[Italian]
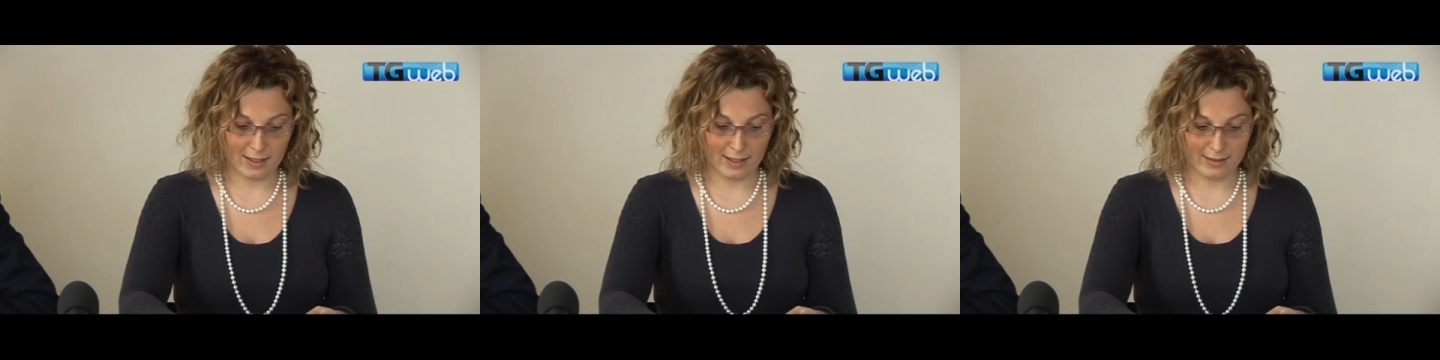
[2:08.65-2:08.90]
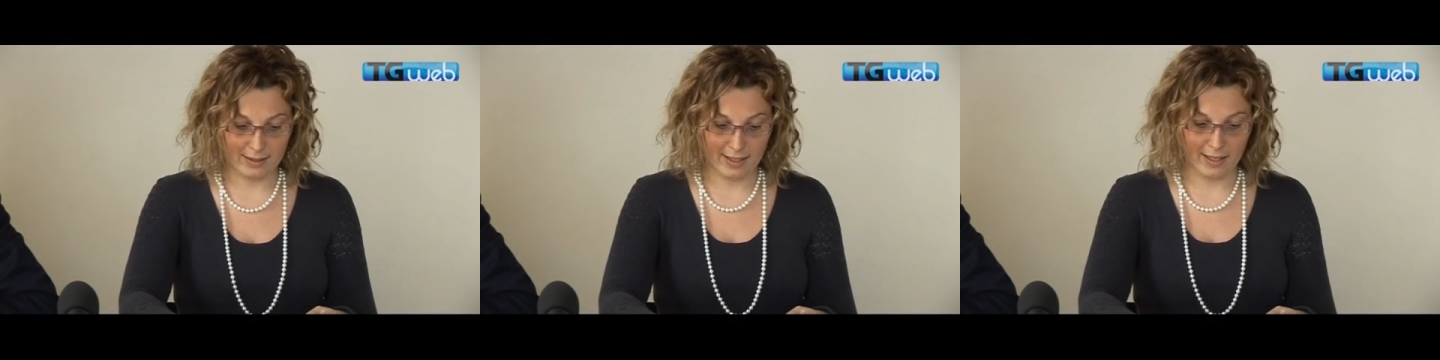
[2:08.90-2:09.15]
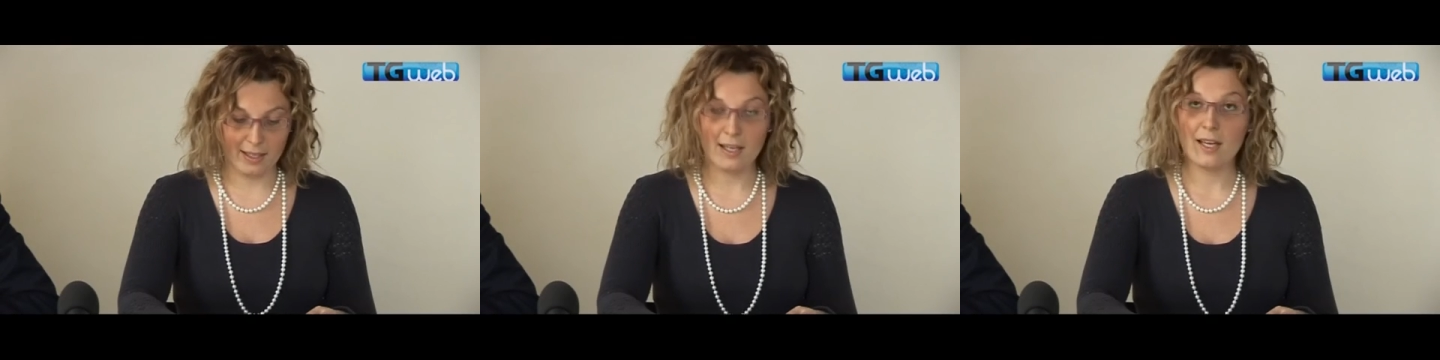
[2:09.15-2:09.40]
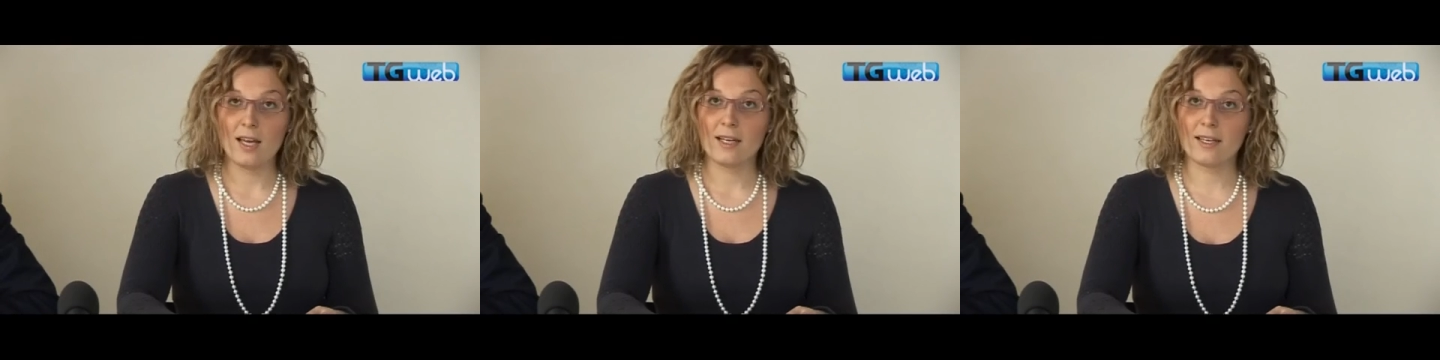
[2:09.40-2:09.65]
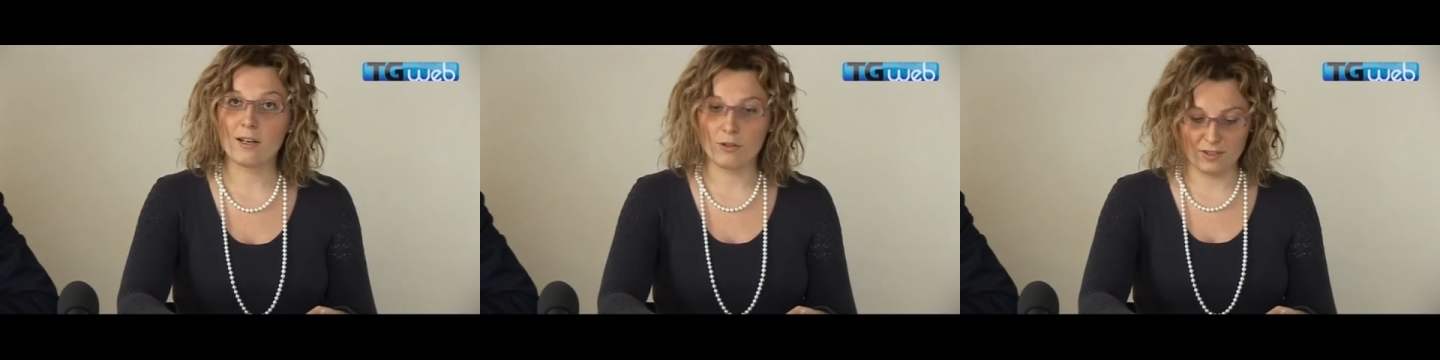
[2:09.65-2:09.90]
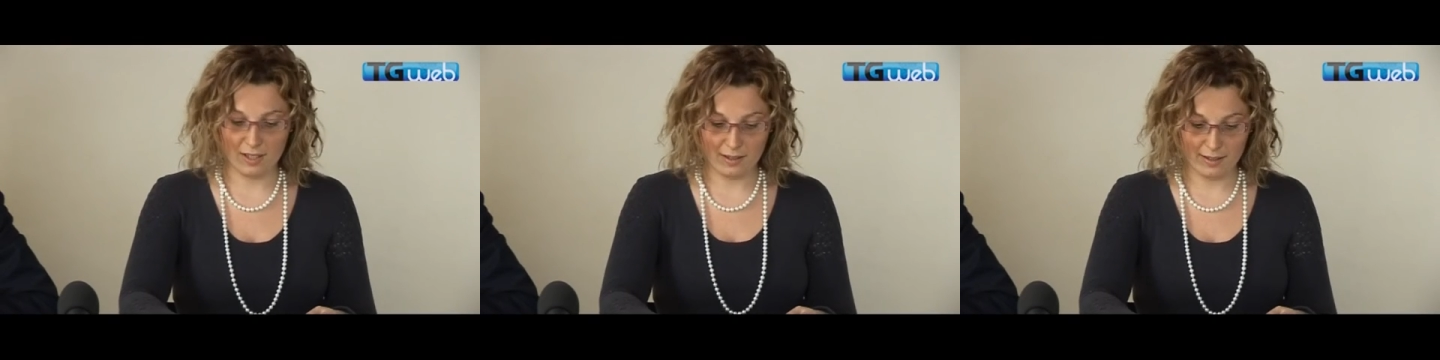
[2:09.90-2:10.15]
cantieri che
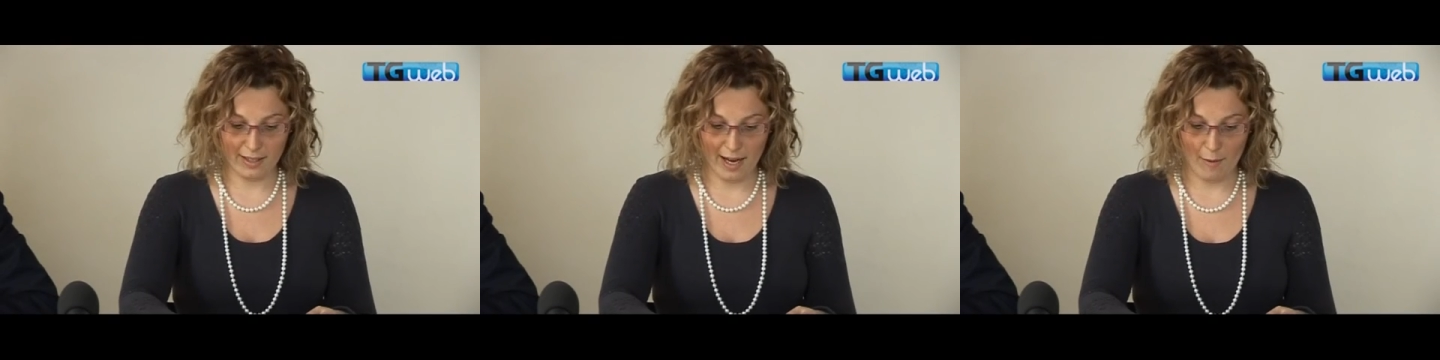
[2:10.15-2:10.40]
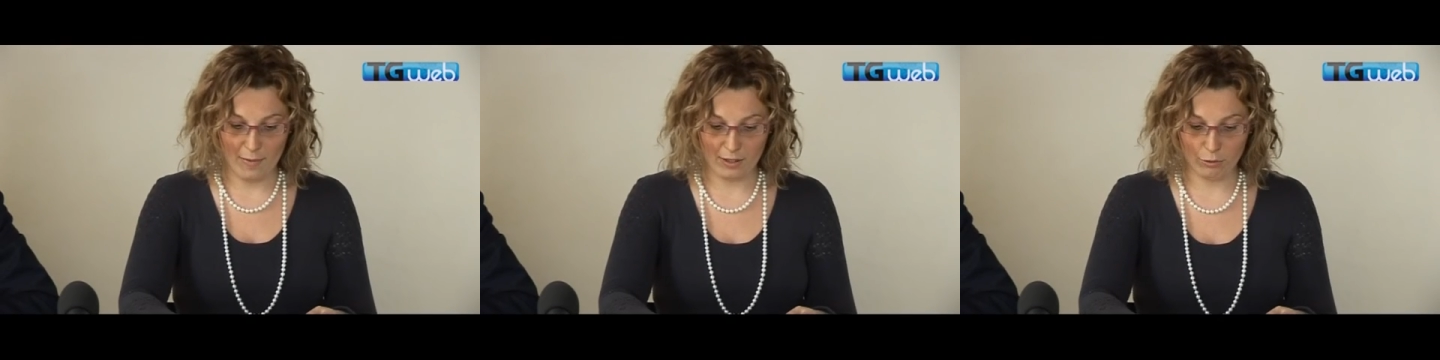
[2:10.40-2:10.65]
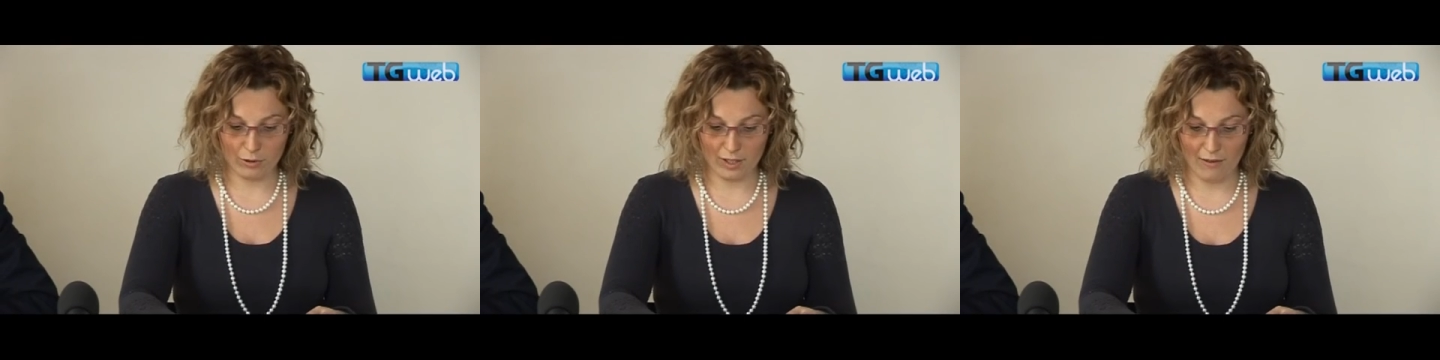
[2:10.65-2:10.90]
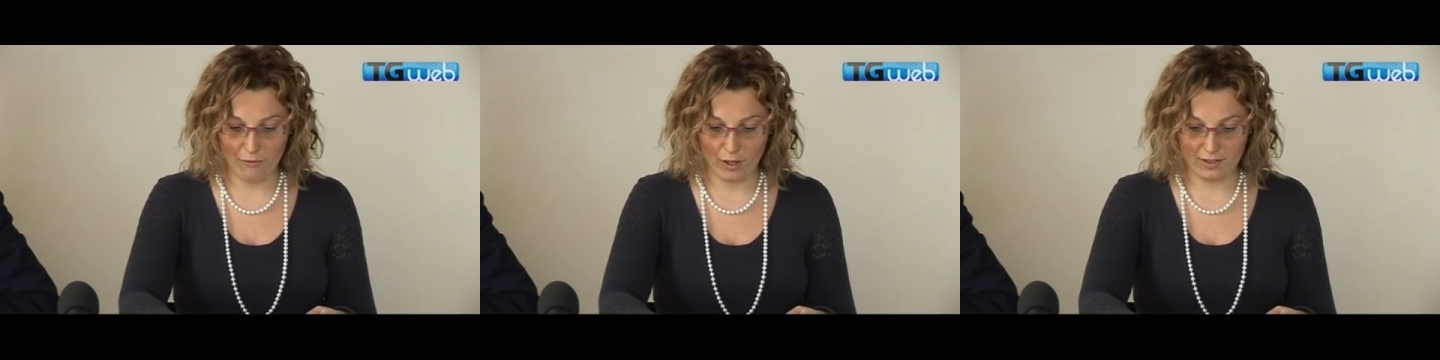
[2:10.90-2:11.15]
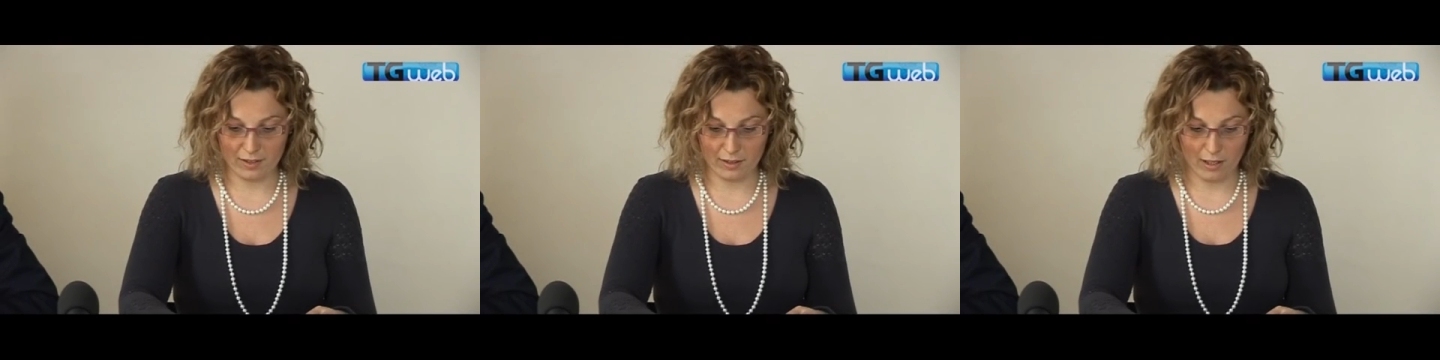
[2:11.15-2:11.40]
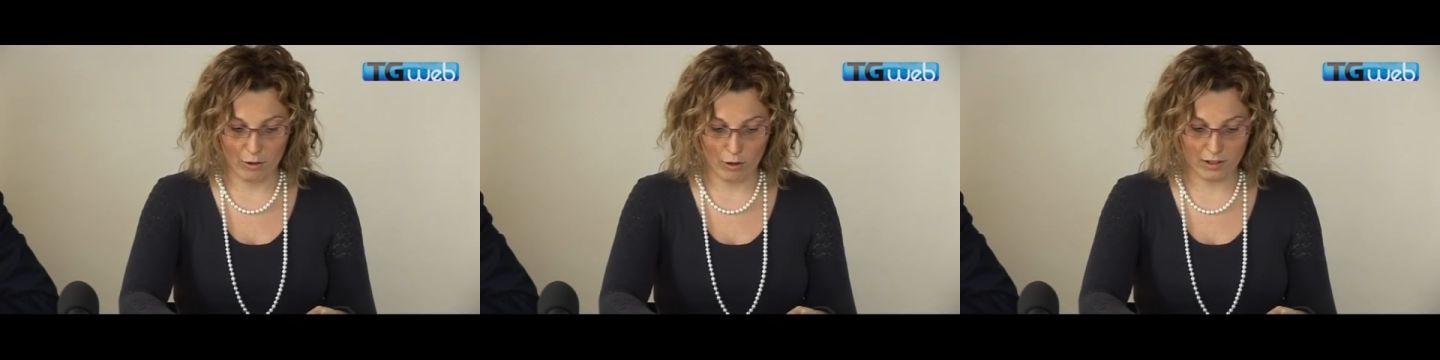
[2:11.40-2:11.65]
consentirebbe a tutte le forze
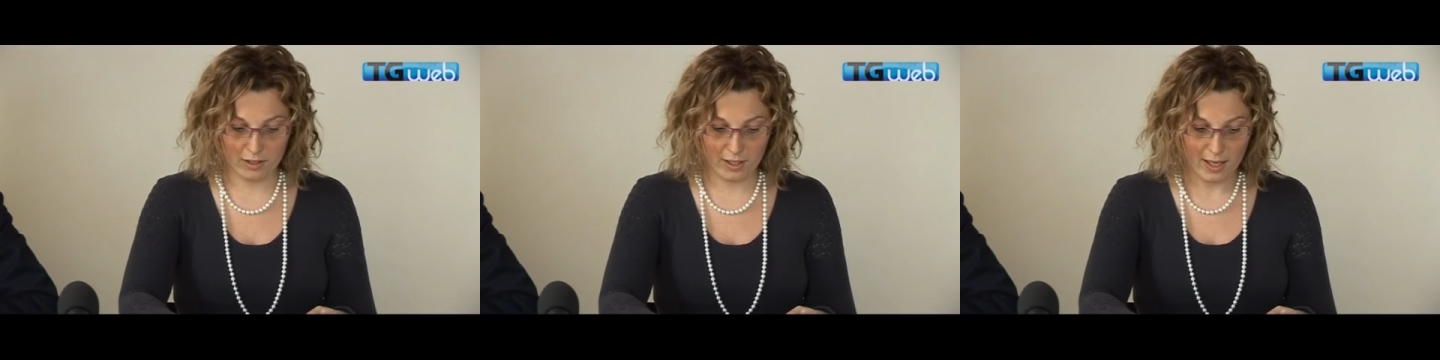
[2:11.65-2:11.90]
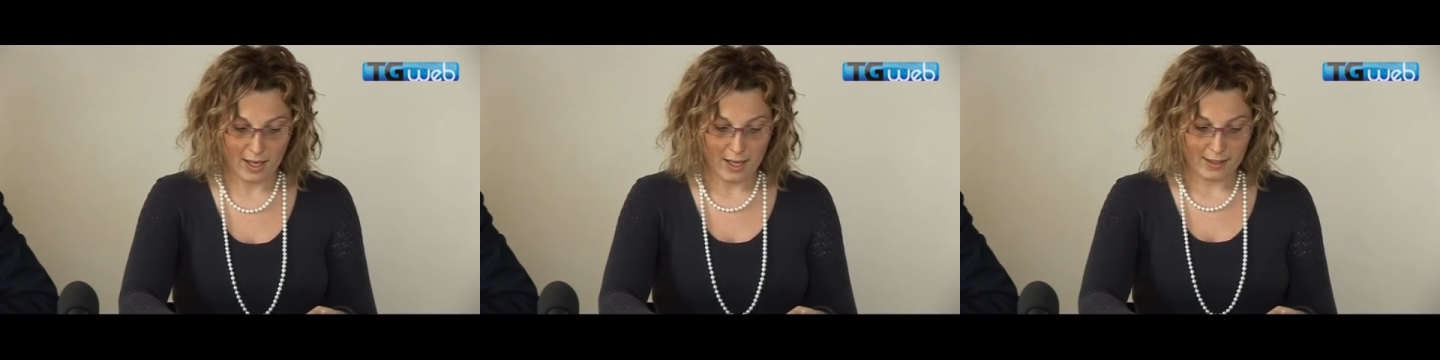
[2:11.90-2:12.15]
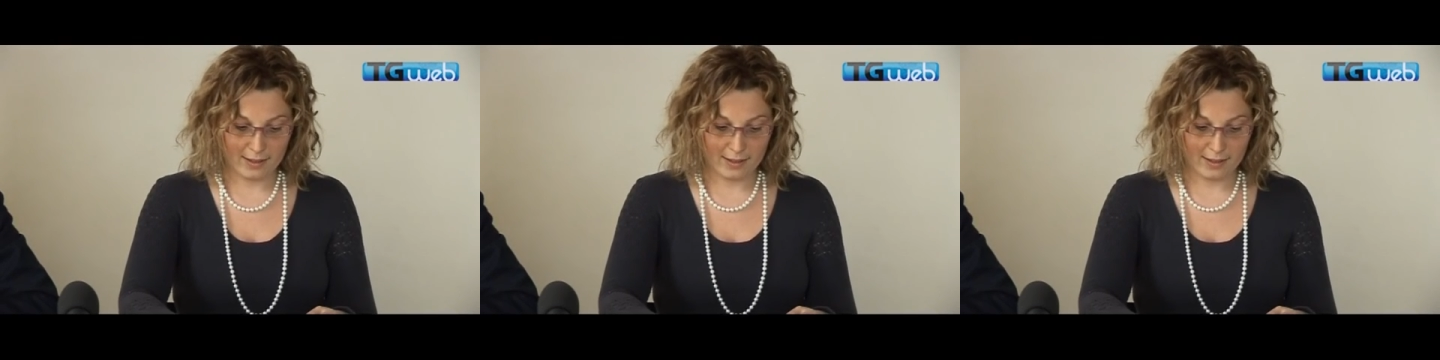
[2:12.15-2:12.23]
dell'ordine